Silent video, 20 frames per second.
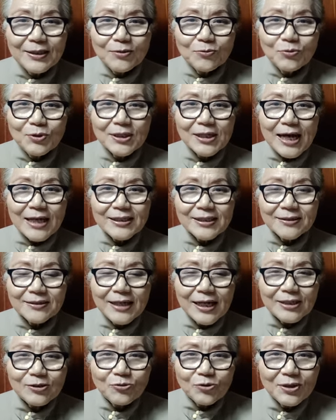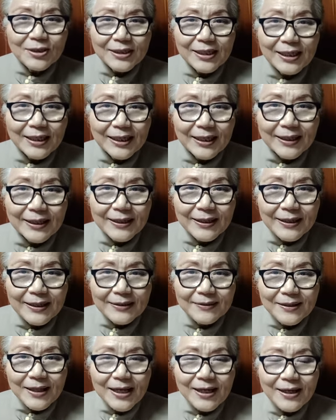우리 가정은 할 수 있다.
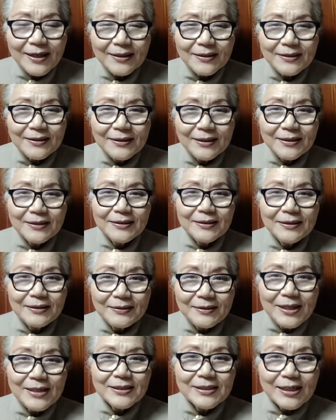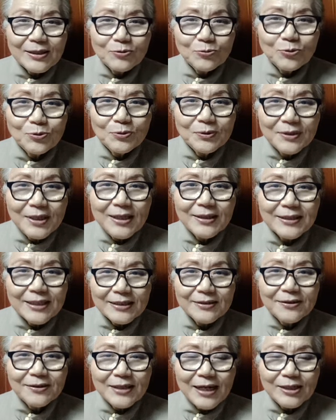내내내
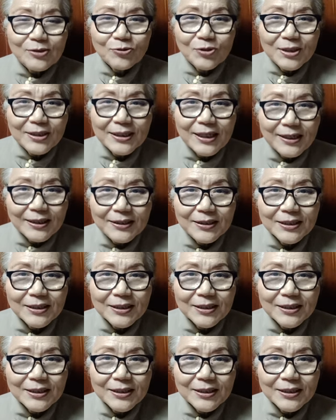자녀는 할 수 있다.